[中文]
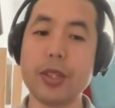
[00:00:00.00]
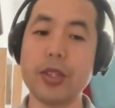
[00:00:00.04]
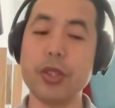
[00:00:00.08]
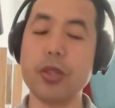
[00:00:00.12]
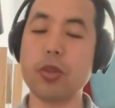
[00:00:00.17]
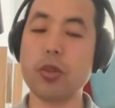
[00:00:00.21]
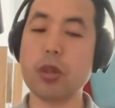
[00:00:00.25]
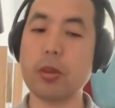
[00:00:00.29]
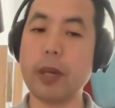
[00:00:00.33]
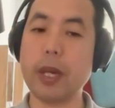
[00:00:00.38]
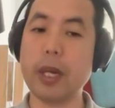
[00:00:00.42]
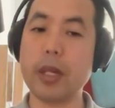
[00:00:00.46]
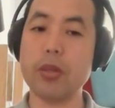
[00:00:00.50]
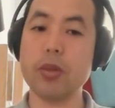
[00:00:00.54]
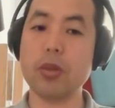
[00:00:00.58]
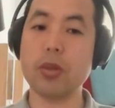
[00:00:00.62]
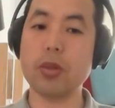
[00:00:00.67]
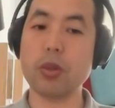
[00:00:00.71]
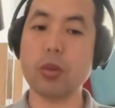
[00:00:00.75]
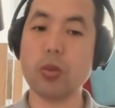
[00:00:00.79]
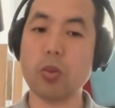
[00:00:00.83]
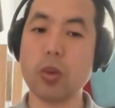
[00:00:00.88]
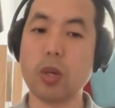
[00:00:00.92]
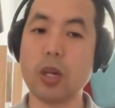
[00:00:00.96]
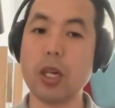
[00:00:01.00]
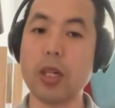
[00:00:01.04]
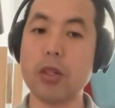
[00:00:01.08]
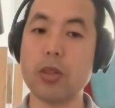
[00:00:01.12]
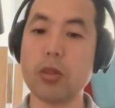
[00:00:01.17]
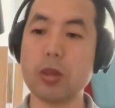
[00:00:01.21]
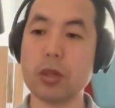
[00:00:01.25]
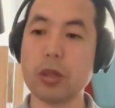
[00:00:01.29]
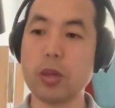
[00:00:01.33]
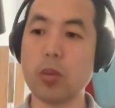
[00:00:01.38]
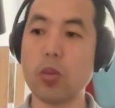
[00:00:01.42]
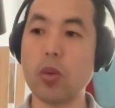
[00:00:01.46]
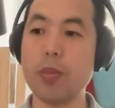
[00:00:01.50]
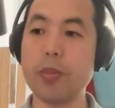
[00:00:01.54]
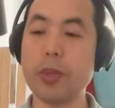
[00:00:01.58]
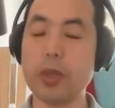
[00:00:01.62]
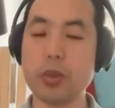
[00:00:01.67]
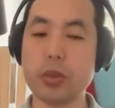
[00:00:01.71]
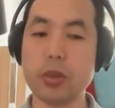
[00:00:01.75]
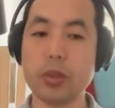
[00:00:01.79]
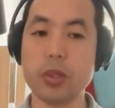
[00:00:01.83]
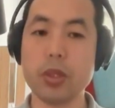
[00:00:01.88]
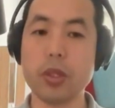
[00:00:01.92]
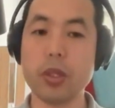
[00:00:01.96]
其实说白了就是说乌克兰说，那我
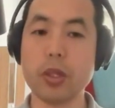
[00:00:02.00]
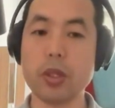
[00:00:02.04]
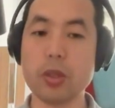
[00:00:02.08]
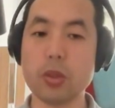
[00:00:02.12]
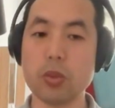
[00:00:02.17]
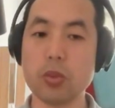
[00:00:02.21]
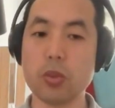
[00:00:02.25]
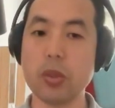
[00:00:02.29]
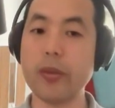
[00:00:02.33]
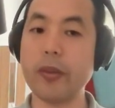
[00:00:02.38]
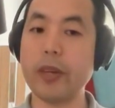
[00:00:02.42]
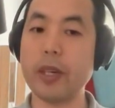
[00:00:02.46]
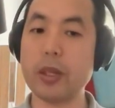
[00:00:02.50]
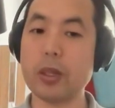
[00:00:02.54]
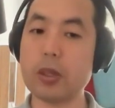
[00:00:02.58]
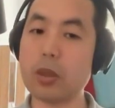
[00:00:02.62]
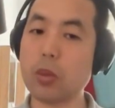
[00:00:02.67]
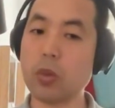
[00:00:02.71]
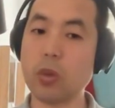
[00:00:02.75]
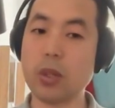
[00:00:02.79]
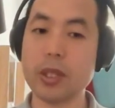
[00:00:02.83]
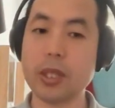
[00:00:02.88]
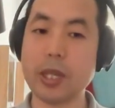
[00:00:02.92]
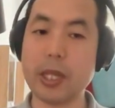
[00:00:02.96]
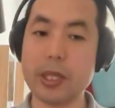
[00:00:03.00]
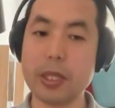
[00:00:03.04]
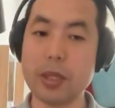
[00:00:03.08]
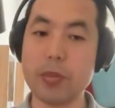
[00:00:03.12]
必须是一个独立完整的国家，